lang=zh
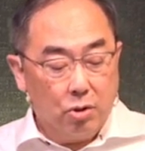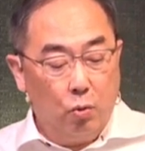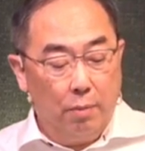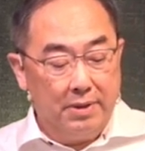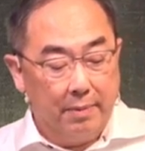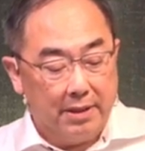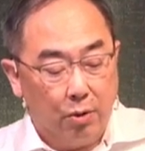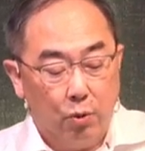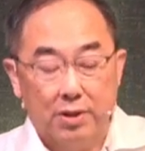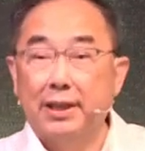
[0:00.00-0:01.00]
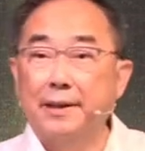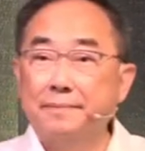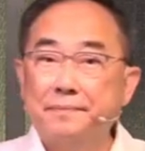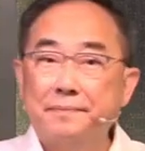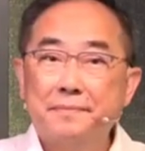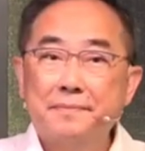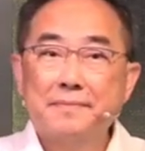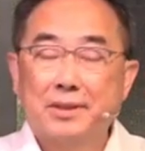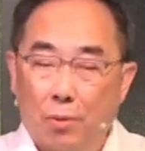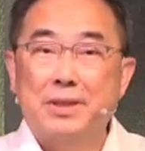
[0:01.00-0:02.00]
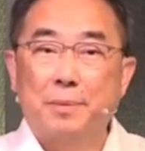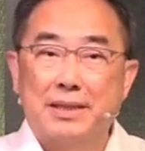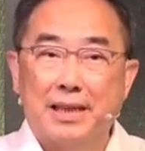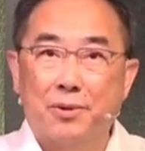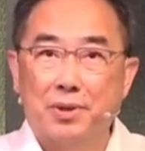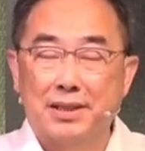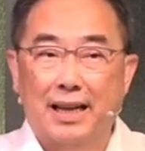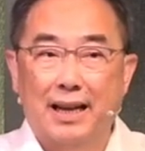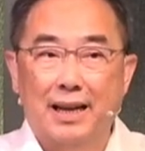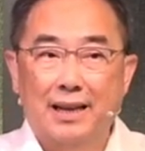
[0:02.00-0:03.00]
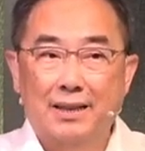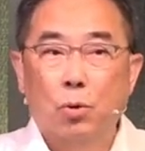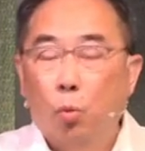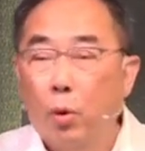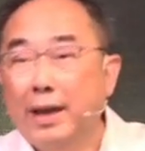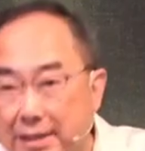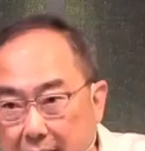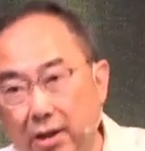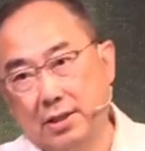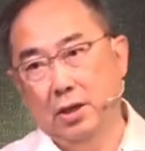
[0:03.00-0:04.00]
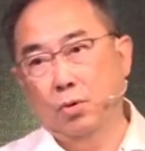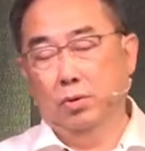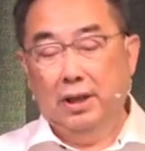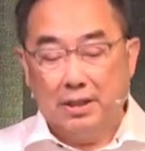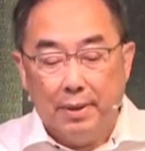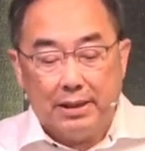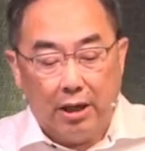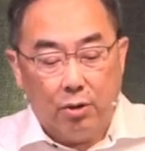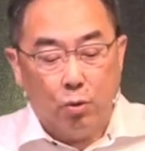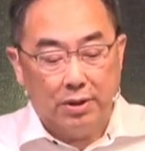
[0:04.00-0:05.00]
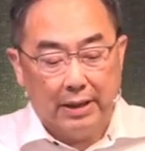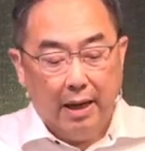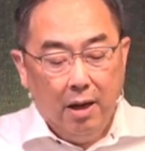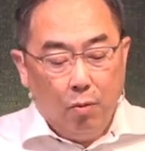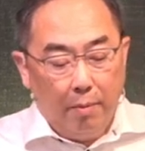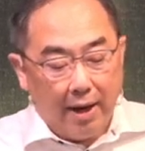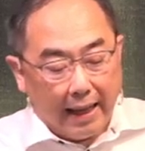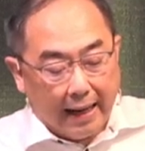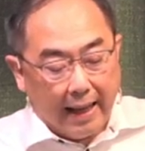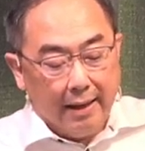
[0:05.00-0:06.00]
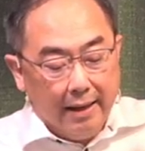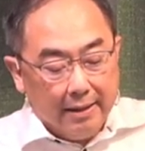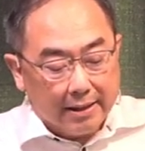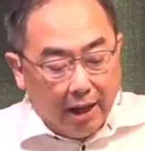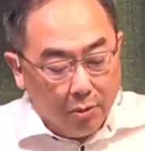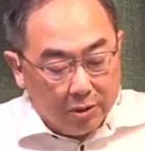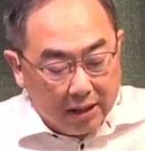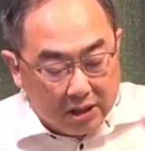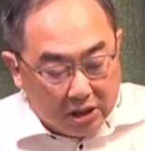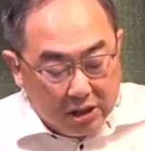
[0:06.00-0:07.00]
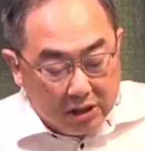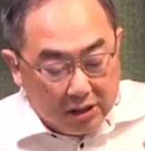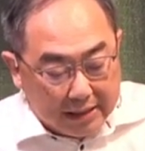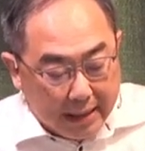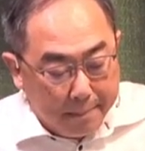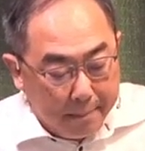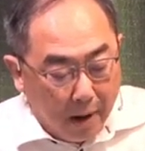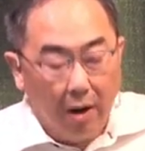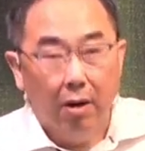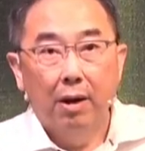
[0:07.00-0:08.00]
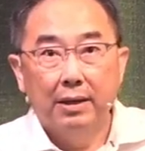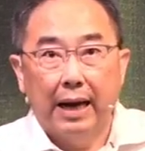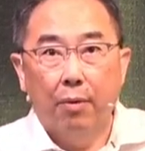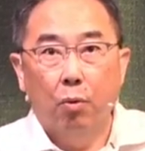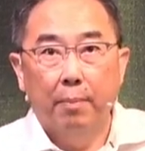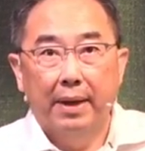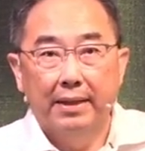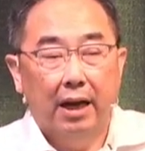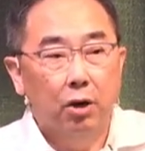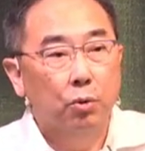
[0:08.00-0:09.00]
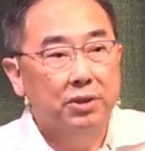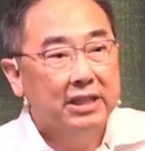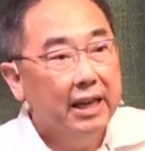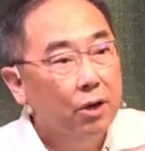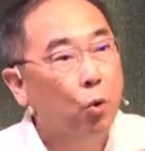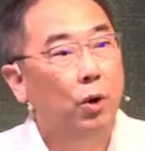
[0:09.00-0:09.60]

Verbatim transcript: 就是我们怎么结果子呢？我们怎么结果子呢？就是我也知道要结果，那怎么结果子呢？我们要来看，那到底是什么让我们能够结